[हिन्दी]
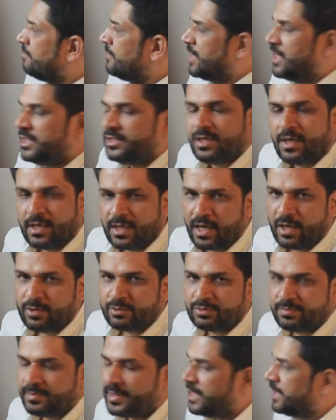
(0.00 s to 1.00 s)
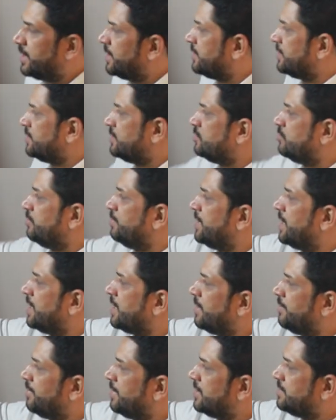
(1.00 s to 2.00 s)
कि थर्ड हाउस में है जुपिटर
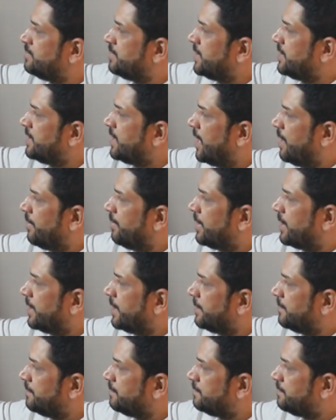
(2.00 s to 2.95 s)
की प्लेसमेंट यहां पर है